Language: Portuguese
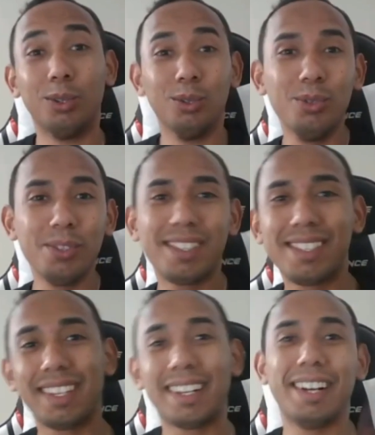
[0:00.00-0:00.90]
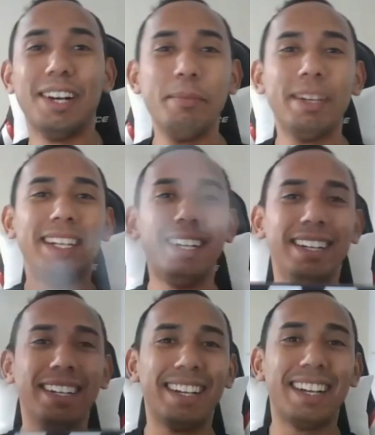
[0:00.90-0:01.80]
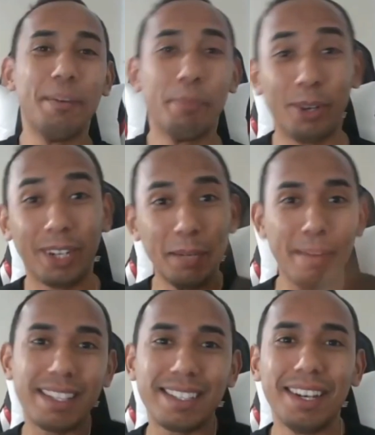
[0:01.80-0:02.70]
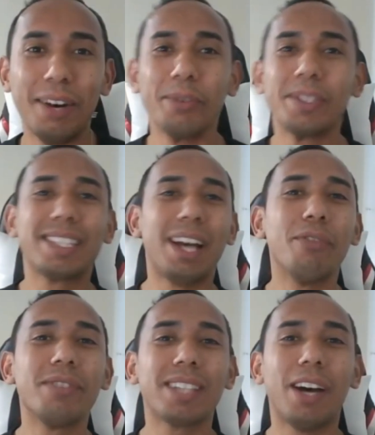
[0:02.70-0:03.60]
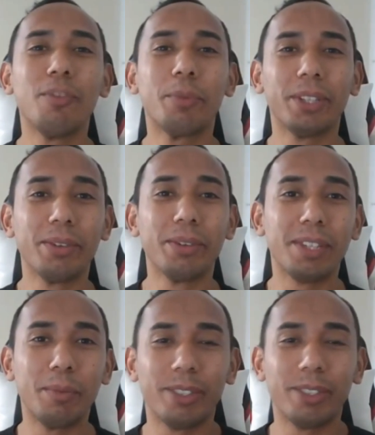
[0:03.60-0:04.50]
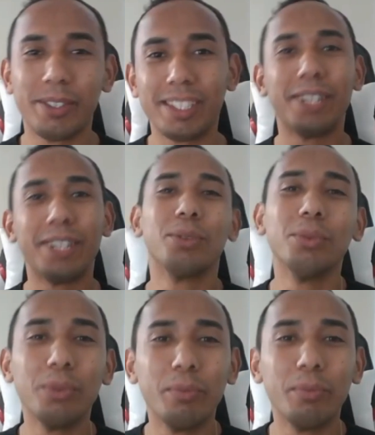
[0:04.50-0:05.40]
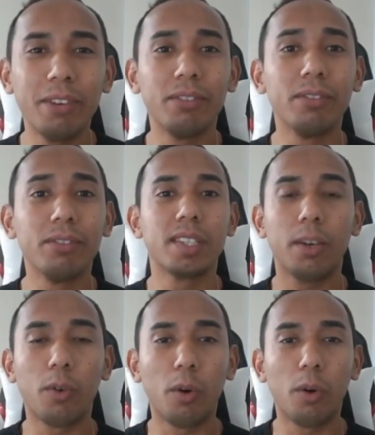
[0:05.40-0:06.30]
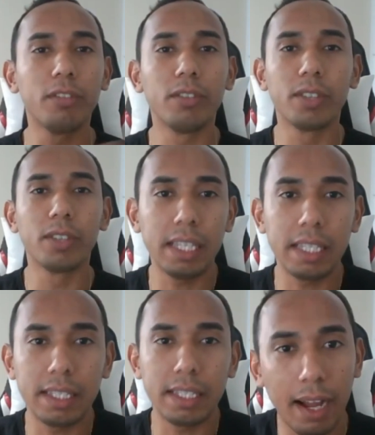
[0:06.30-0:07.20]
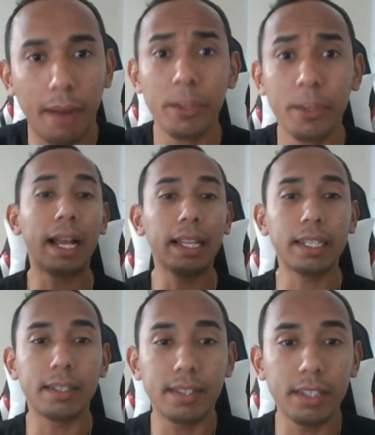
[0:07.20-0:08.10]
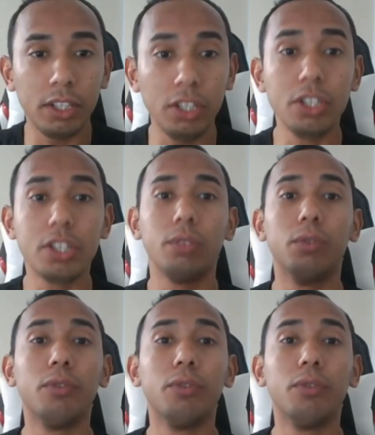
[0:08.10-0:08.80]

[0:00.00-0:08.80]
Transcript: Luz, câmera, programação. Salve, salve proteusere, e proteuzeira, tudo bem com você? Como que você está? Galera, seguinte,